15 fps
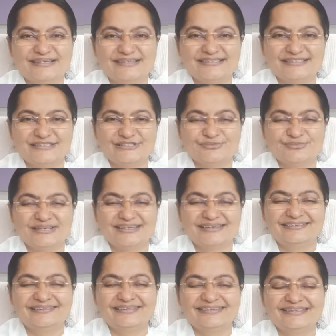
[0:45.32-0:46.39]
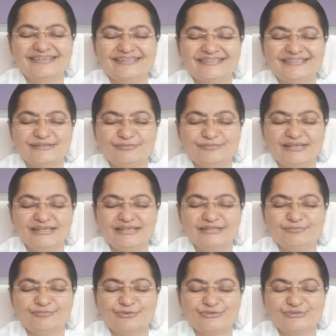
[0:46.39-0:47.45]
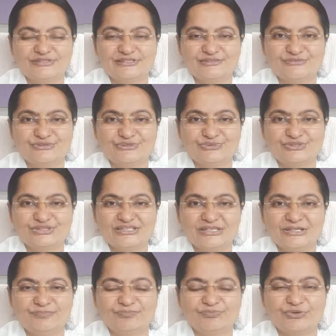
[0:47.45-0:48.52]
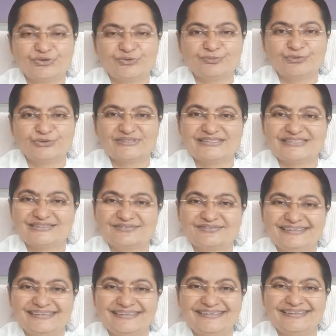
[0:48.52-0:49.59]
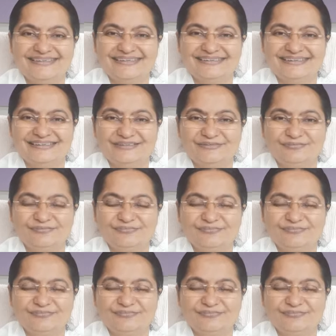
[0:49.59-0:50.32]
प्रेजेंट में रहते सबके लिए पॉजिटिव सोचे और पॉजिटिव ही देखे